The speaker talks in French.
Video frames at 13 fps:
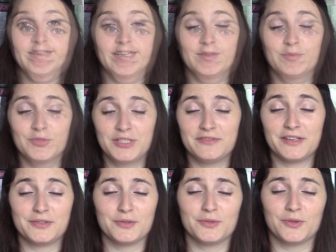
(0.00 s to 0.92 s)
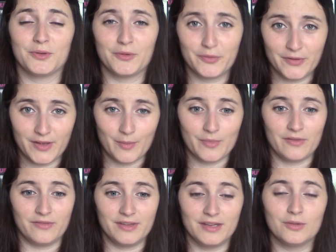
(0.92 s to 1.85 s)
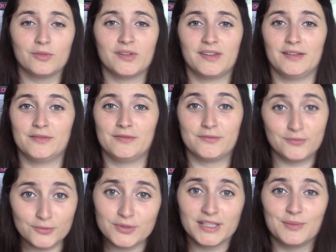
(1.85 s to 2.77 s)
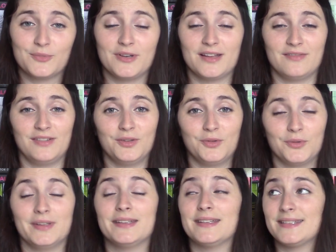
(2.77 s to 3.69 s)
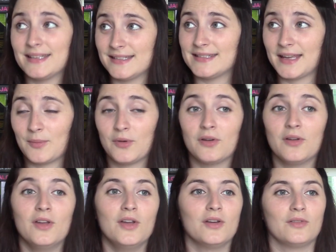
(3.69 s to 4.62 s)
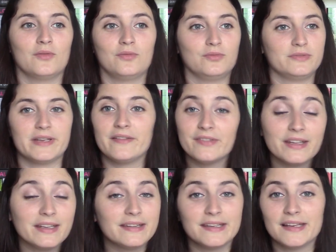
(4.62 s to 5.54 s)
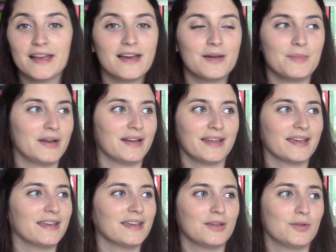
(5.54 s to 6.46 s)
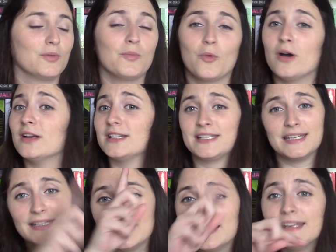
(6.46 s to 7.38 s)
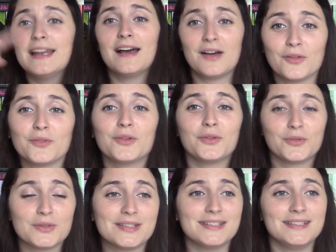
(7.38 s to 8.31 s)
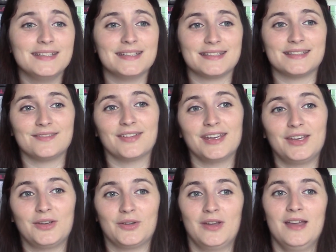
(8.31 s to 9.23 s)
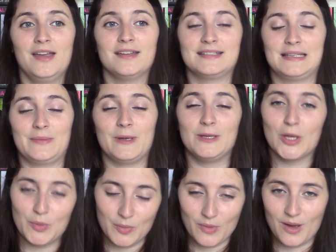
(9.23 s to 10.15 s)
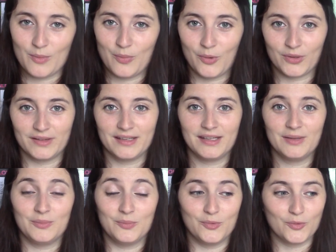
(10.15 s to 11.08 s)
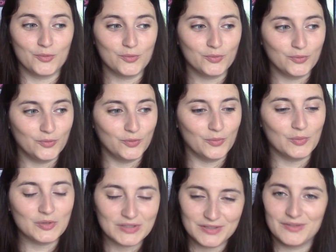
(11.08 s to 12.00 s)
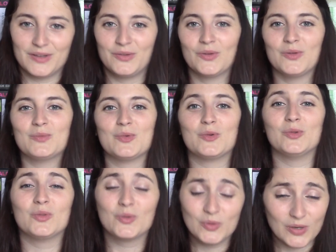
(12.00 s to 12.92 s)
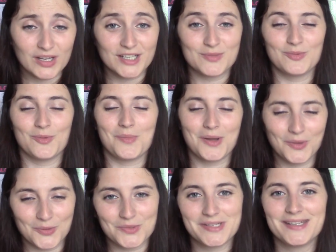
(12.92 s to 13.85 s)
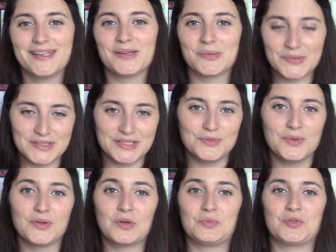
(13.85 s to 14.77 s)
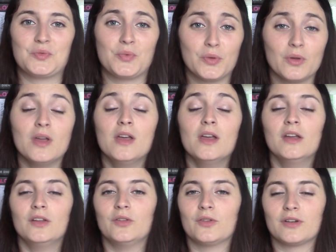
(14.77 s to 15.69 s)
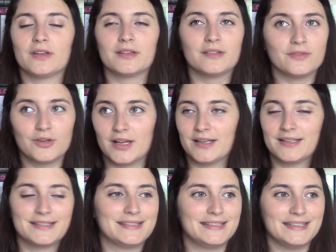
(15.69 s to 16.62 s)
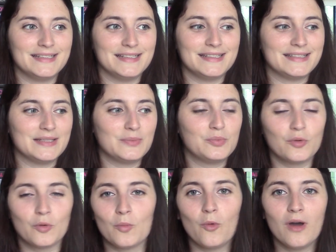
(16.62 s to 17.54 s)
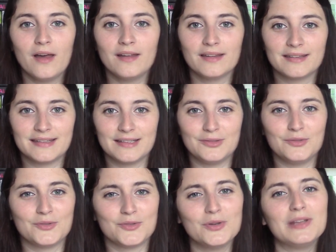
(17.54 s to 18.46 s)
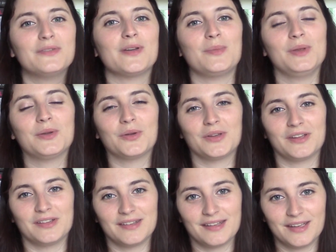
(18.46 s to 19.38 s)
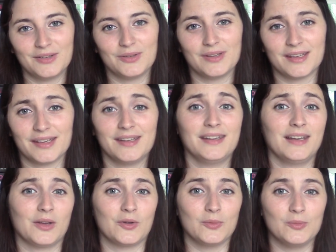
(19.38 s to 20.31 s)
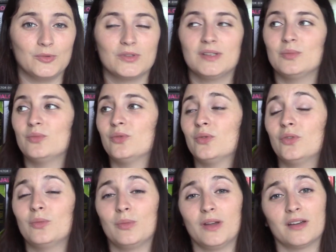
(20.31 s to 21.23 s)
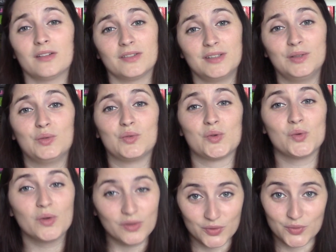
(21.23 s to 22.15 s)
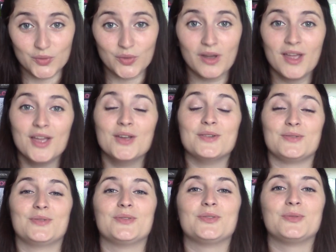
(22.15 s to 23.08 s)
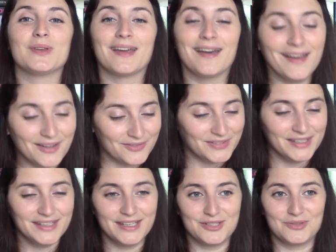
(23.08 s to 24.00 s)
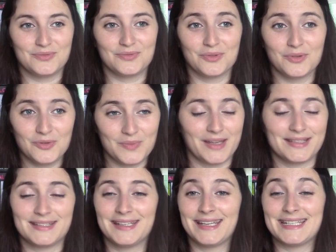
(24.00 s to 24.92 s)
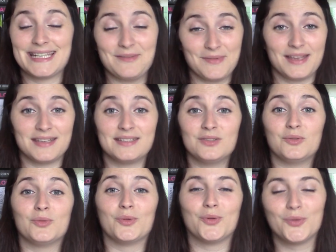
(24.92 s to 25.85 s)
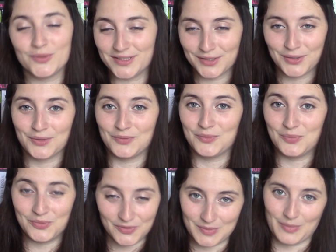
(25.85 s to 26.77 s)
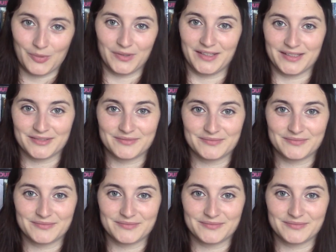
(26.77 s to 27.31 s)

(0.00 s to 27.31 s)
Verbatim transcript: Cette motivation de refaire mes vidéos, c'est vous qui me l'avez donnée sincèrement. Vous avez été là malgré que moi j'ai été là en dents de scie et c'est vrai que ça m'a énormément apporté beaucoup de motivation, beaucoup de courage pour m'accrocher et continuer comme je peux. Donc voilà, c'est pour moi, c'est une jolie famille qu'on est en train de créer, la communauté Booktube grandit de jour en jour, je suis ravie et je vous remercierai jamais assez de tout le soutien que vous pouvez m'apporter.